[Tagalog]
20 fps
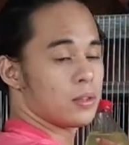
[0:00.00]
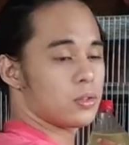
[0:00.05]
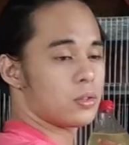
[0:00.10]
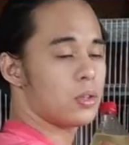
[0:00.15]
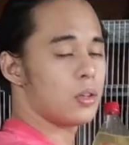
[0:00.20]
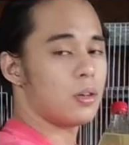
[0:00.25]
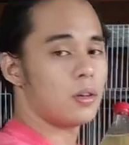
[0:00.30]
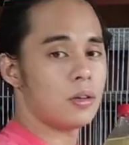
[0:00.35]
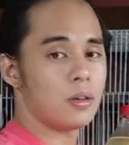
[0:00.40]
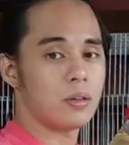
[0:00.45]

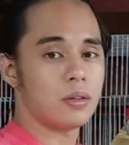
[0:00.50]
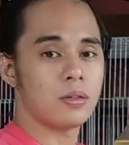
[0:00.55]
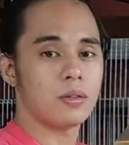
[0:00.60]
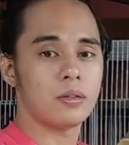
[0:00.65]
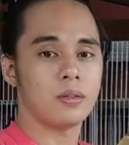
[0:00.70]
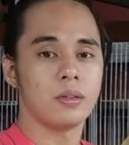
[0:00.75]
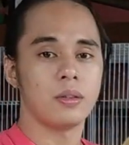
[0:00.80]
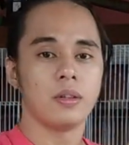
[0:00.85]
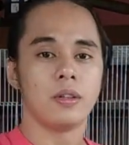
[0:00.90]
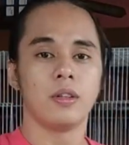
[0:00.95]
So,
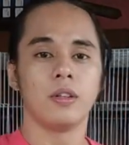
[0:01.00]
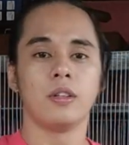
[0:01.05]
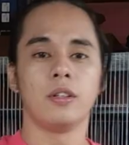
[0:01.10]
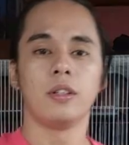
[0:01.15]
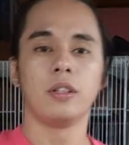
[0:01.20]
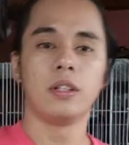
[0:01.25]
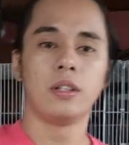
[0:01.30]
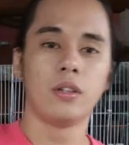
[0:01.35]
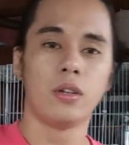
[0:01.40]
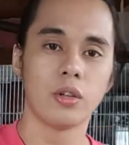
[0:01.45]

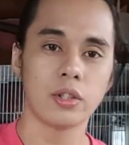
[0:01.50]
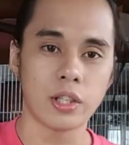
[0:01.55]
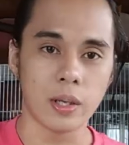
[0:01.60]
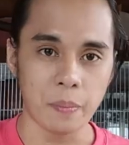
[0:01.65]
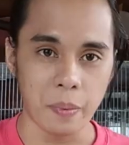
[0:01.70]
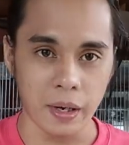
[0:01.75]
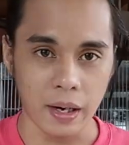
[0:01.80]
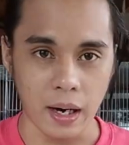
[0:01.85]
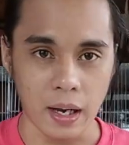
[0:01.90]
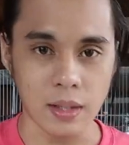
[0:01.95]
12
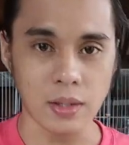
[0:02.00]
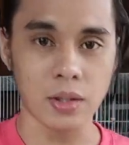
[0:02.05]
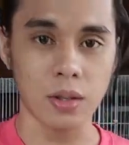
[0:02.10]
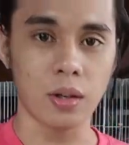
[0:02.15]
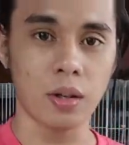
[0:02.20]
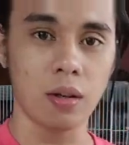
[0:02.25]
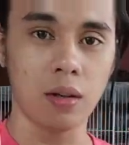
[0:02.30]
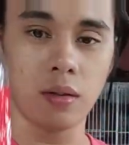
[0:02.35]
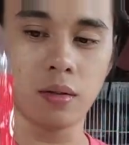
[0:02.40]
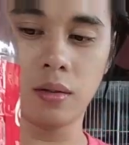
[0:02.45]
piraso,
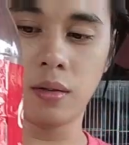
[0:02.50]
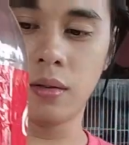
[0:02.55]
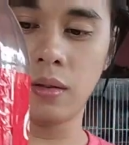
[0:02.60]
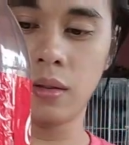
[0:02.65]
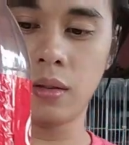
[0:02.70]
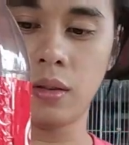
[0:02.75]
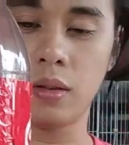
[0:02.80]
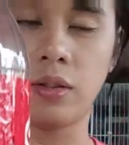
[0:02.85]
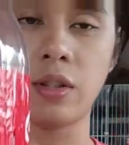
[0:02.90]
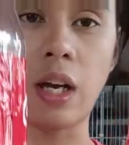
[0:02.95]

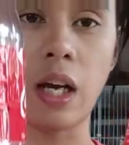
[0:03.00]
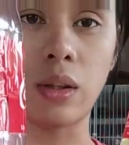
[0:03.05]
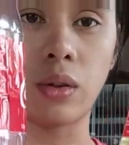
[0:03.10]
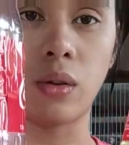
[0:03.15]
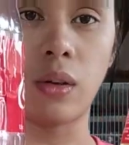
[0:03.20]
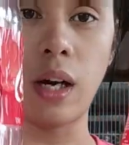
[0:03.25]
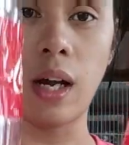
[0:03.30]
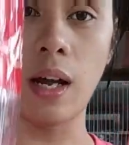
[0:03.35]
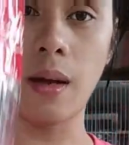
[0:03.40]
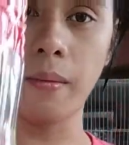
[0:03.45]

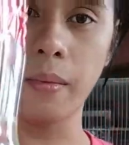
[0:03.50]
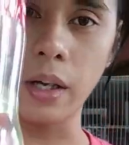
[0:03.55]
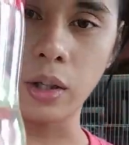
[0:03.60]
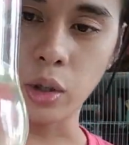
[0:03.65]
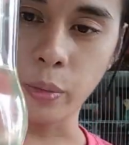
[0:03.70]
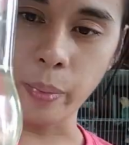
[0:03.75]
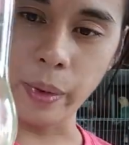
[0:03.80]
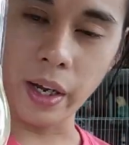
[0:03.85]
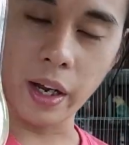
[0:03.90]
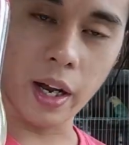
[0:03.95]
sakto na.
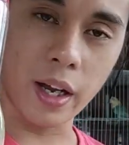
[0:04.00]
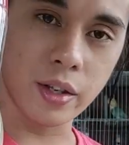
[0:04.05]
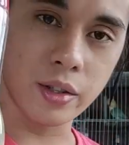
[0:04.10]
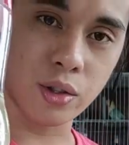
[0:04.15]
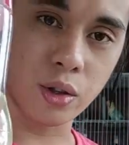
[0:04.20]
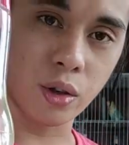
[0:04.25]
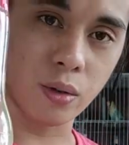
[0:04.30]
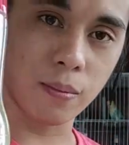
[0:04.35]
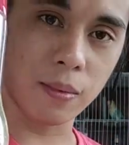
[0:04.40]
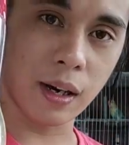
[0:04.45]
Ito pa nga yung
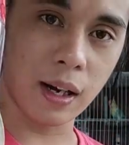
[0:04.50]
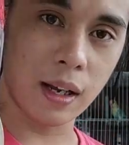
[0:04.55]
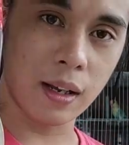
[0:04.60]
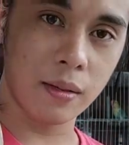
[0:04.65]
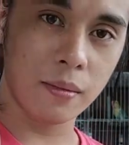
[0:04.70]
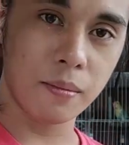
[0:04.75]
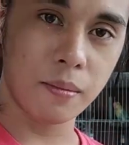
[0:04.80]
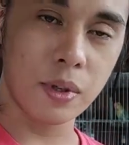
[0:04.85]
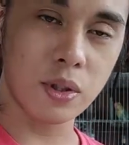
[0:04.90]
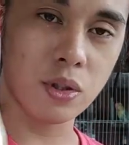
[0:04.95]

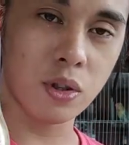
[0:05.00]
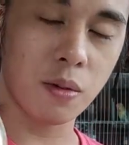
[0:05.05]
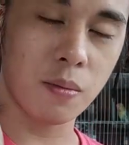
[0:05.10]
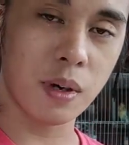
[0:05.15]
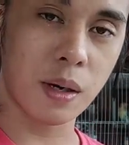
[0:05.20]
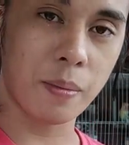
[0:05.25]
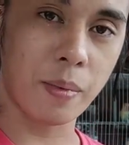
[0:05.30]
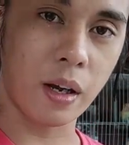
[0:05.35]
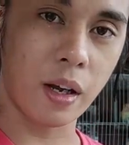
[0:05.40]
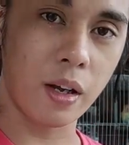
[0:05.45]
sobra. May
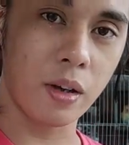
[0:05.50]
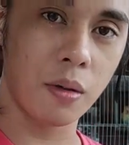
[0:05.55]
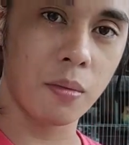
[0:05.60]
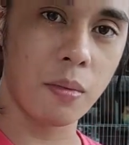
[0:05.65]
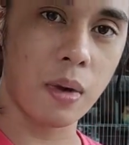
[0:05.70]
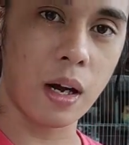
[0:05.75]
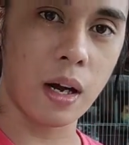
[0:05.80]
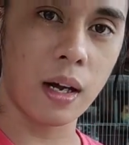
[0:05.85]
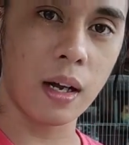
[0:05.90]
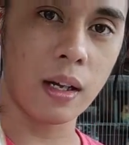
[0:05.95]
sobra pa kayong
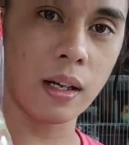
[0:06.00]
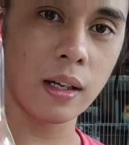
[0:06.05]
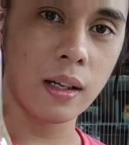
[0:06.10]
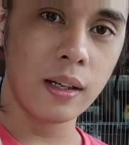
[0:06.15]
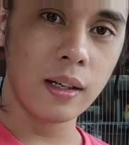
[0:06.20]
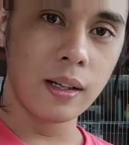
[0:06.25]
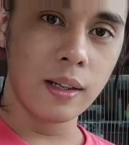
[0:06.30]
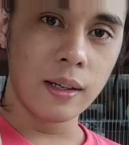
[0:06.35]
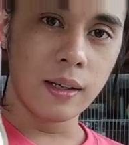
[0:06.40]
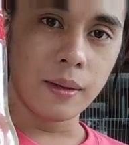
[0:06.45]
ma
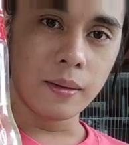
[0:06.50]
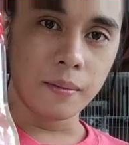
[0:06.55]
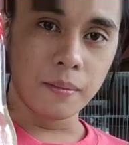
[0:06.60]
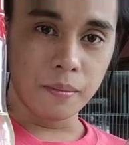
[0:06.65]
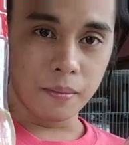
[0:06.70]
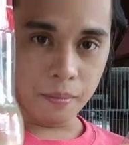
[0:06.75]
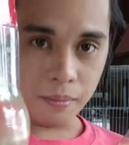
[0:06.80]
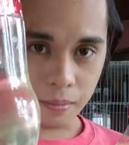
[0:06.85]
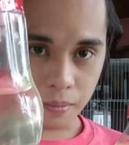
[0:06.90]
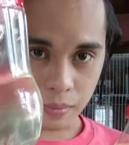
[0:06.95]

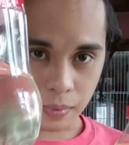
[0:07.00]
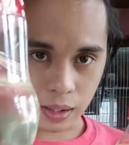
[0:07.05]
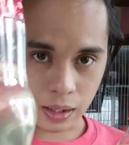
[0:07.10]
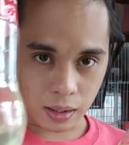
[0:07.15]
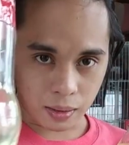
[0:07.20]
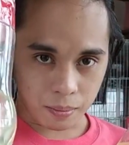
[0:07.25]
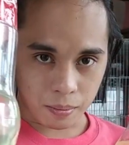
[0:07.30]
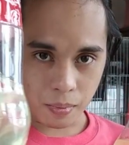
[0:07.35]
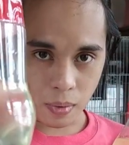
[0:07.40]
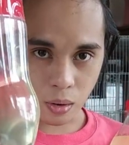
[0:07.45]
mag,
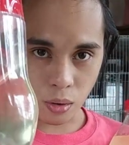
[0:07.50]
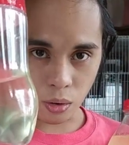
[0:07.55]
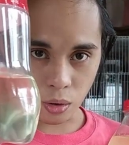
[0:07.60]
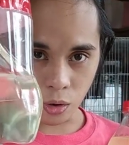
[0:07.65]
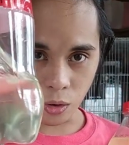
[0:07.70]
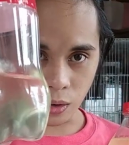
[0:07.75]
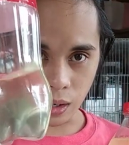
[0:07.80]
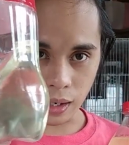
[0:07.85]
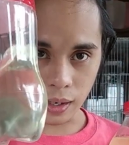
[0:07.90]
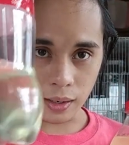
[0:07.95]

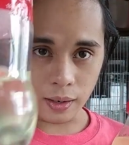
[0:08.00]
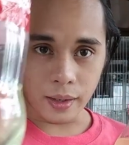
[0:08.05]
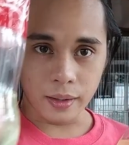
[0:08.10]
makukuha.